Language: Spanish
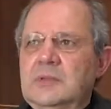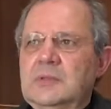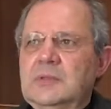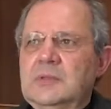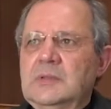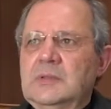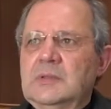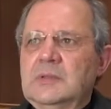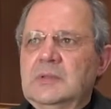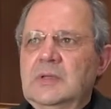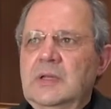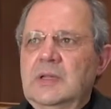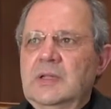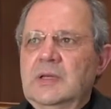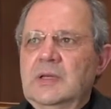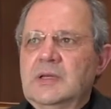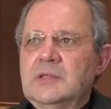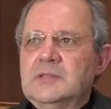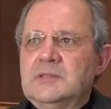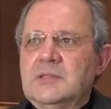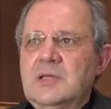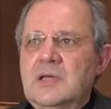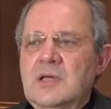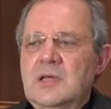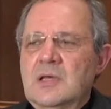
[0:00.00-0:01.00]
Eh, la
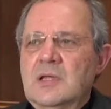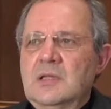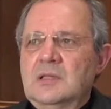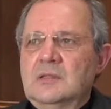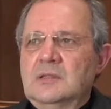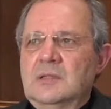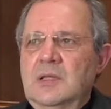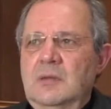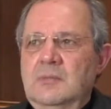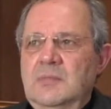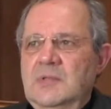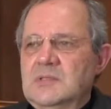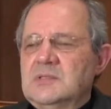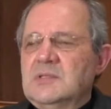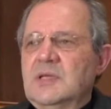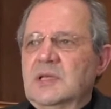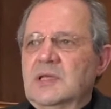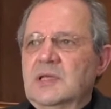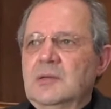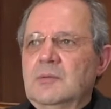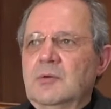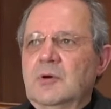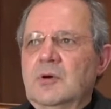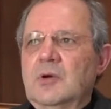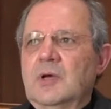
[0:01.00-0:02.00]
Iglesia también se
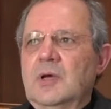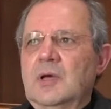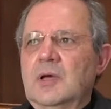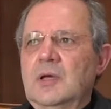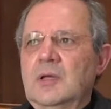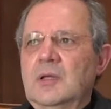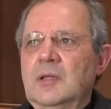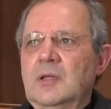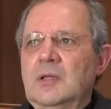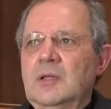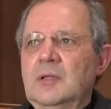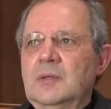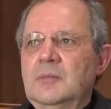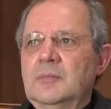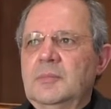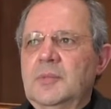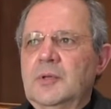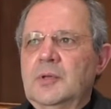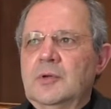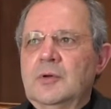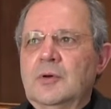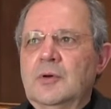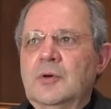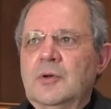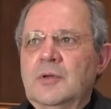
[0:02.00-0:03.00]
equivoca,
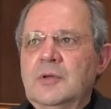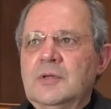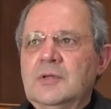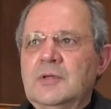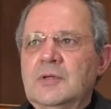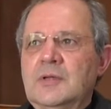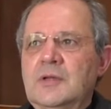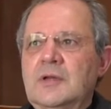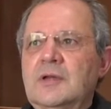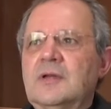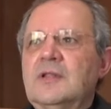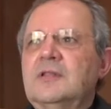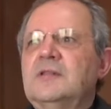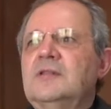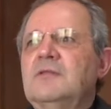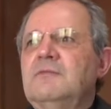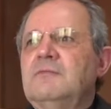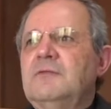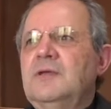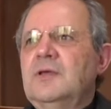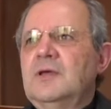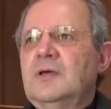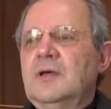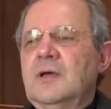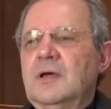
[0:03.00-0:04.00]
pero
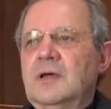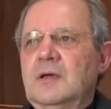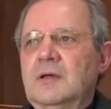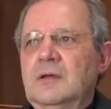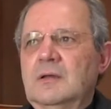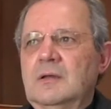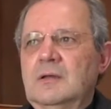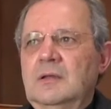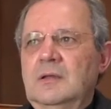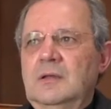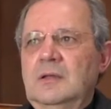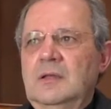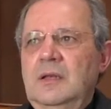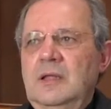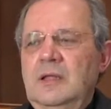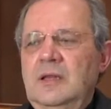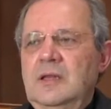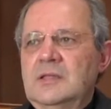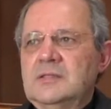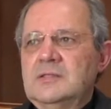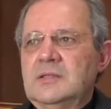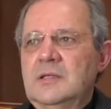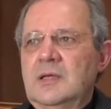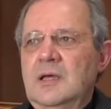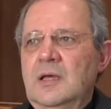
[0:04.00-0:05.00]
rectifica y la
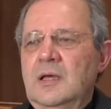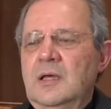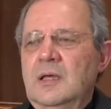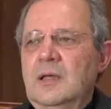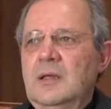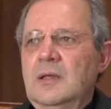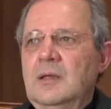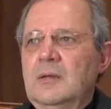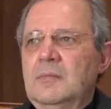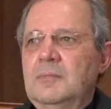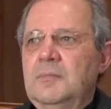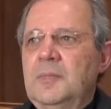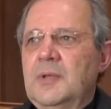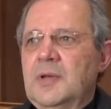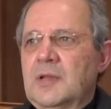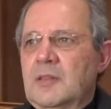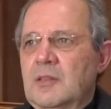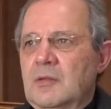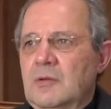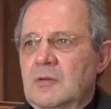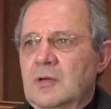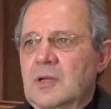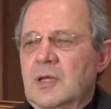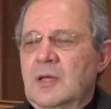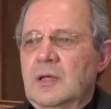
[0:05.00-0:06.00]
Iglesia
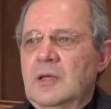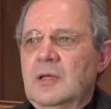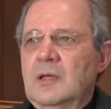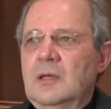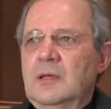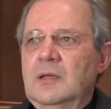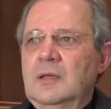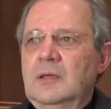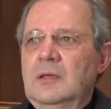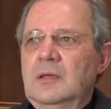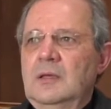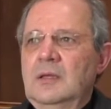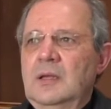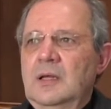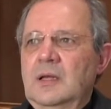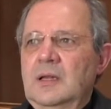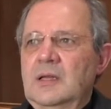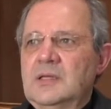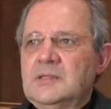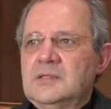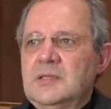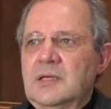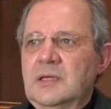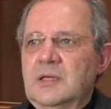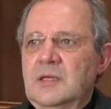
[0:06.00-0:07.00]
perdona y la
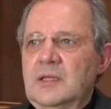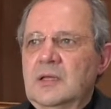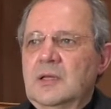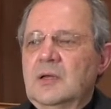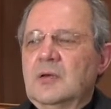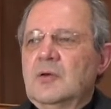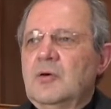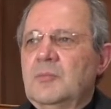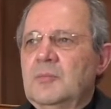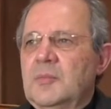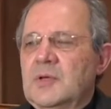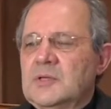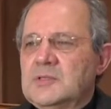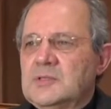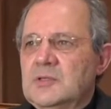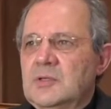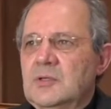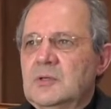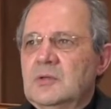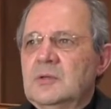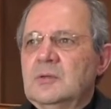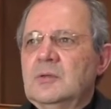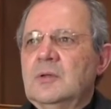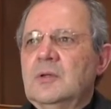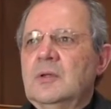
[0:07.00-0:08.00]
Iglesia quiere
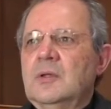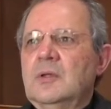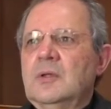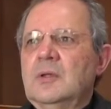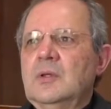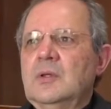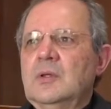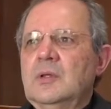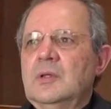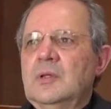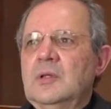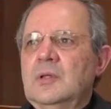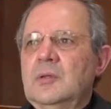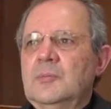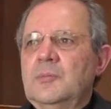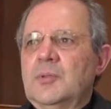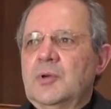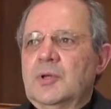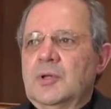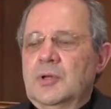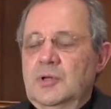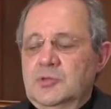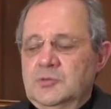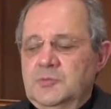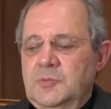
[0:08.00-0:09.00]
conversión, eh,
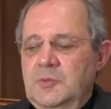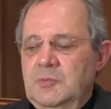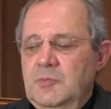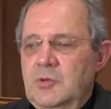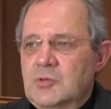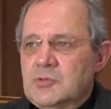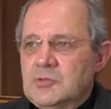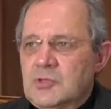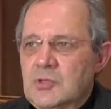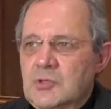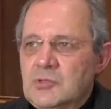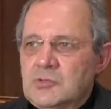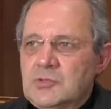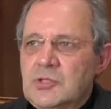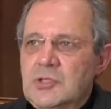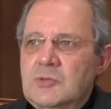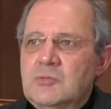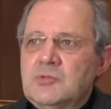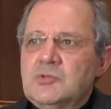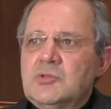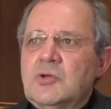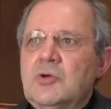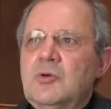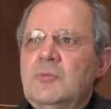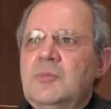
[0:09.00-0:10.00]
porque los primeros que nos
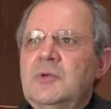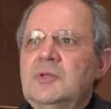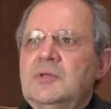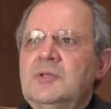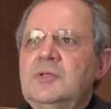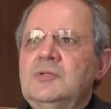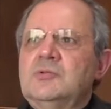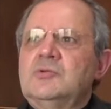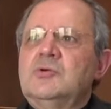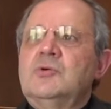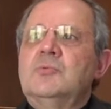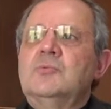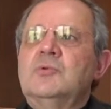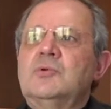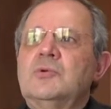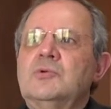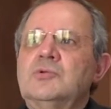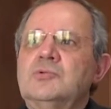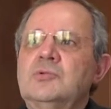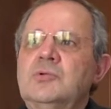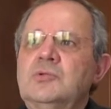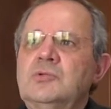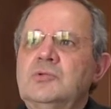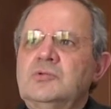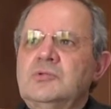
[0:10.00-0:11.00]
tenemos que convertir somos
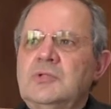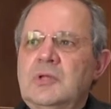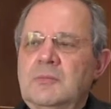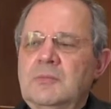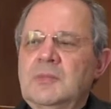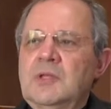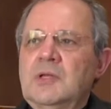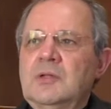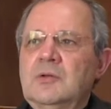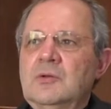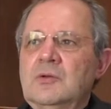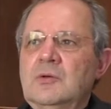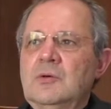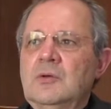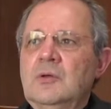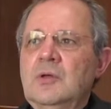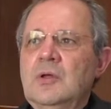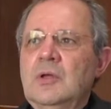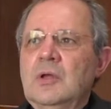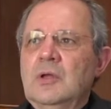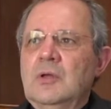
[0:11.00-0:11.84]
nosotros también, ¿no?